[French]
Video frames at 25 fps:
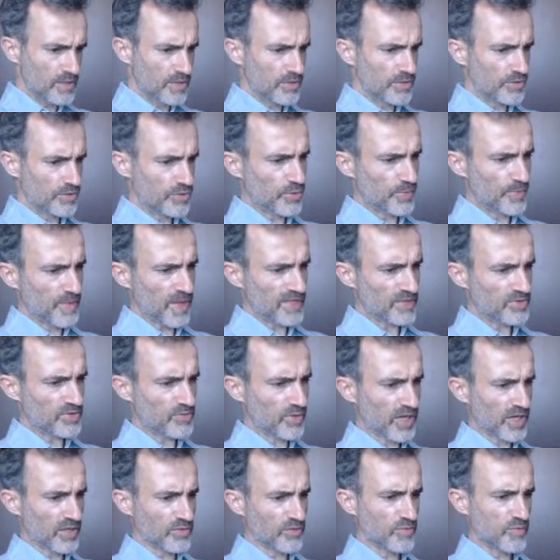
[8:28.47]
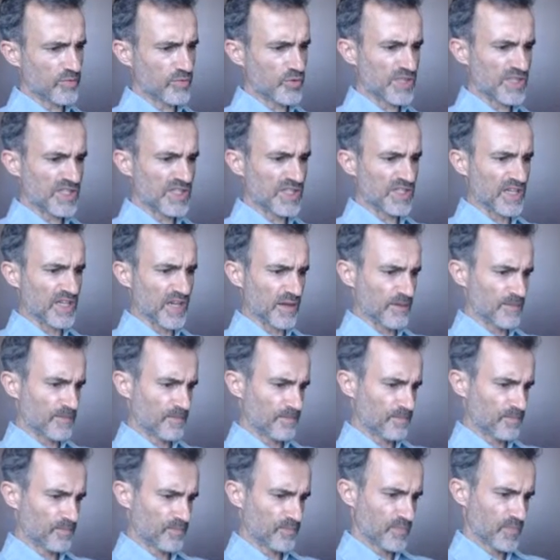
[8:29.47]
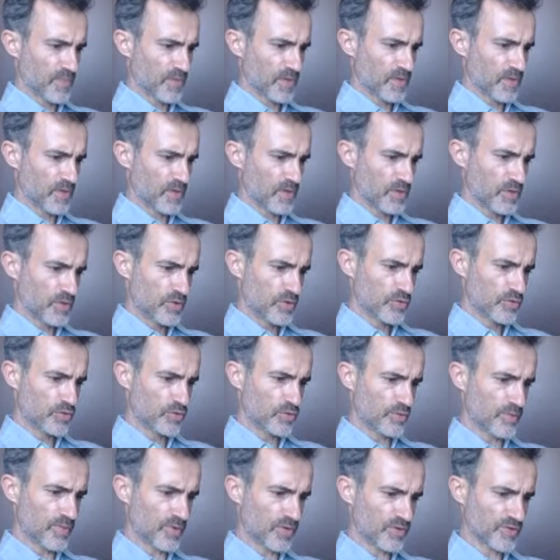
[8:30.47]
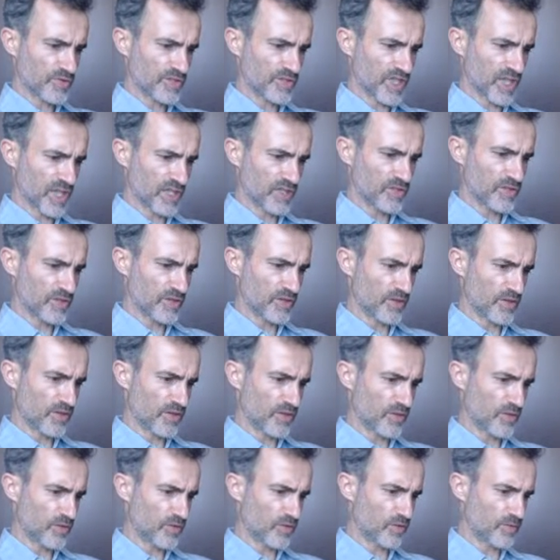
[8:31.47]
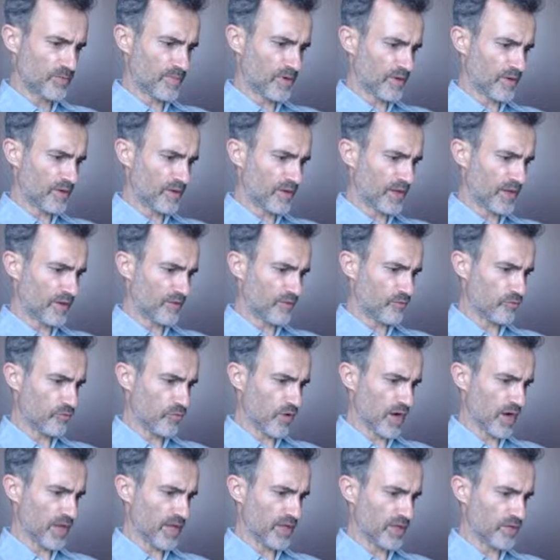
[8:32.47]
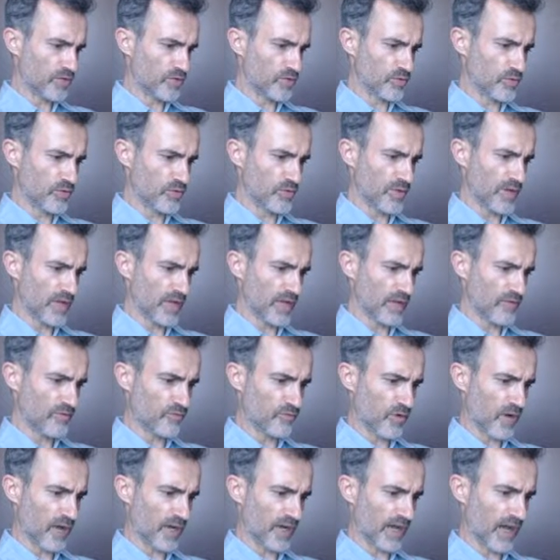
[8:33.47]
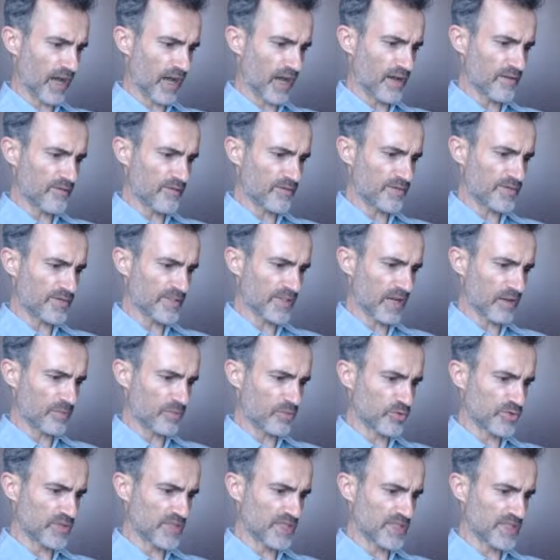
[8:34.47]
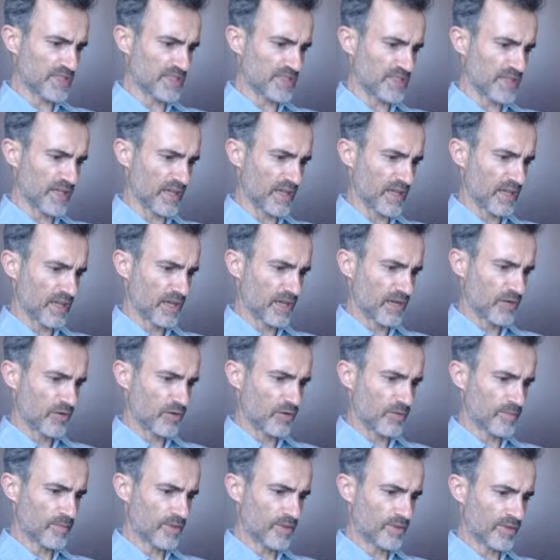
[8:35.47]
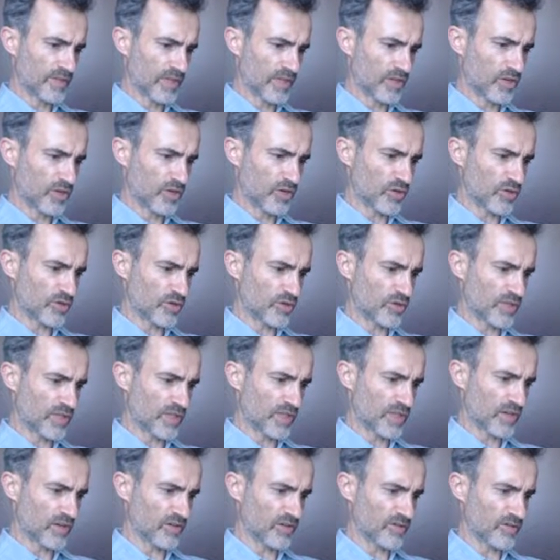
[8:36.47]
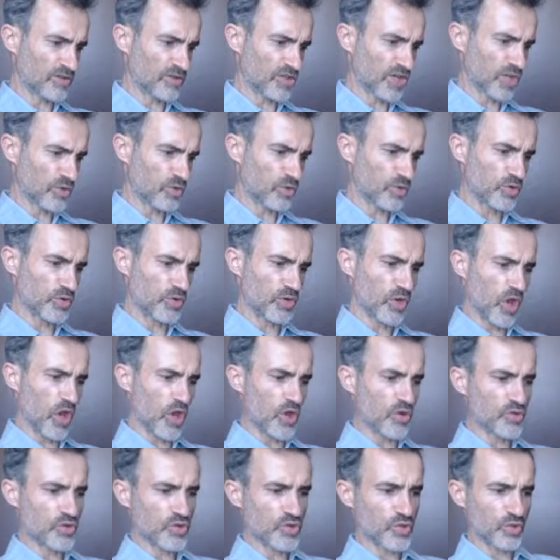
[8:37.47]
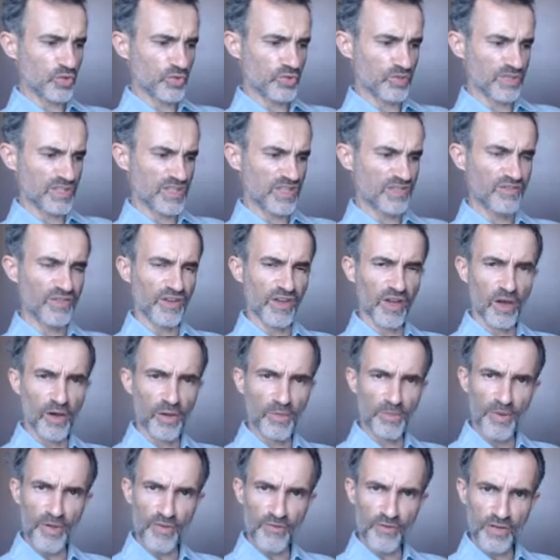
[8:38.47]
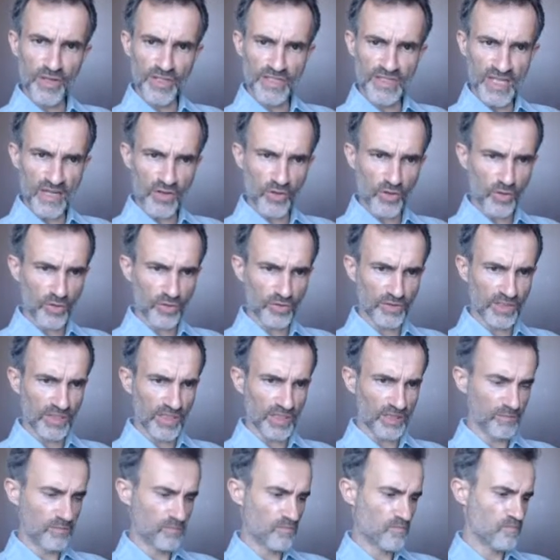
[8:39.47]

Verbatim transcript: Je passe au cas du musicien. Tu m'enseignes comment les voix aiguës et les voix graves s'harmonisent, Comment des cordes qui rendent chacune un son différent peuvent les accorder